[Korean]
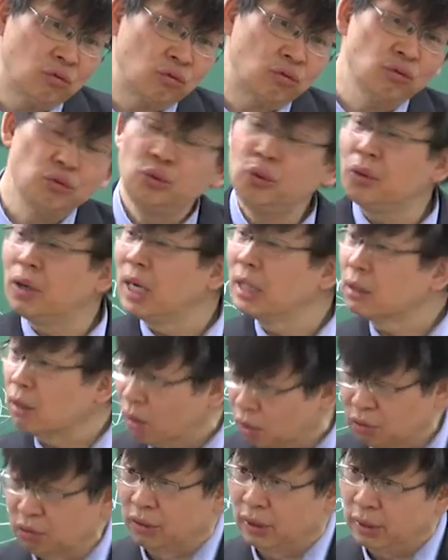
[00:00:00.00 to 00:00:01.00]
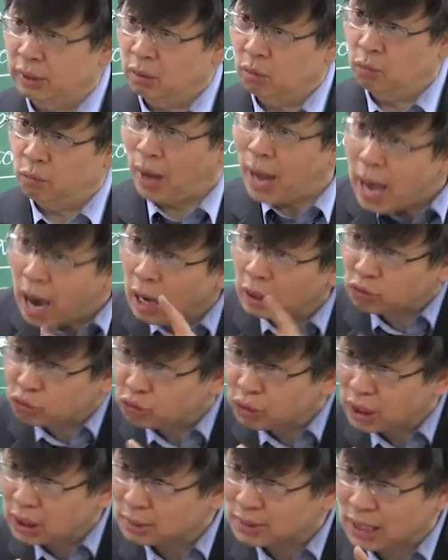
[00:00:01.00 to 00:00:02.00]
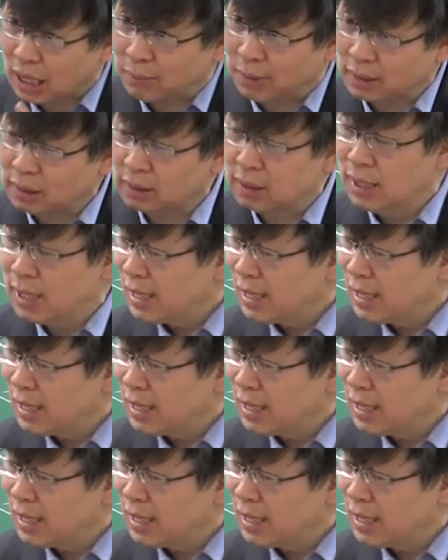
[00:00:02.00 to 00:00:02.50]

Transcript: 중요한 언어예요. 왜 중요하냐? 자바는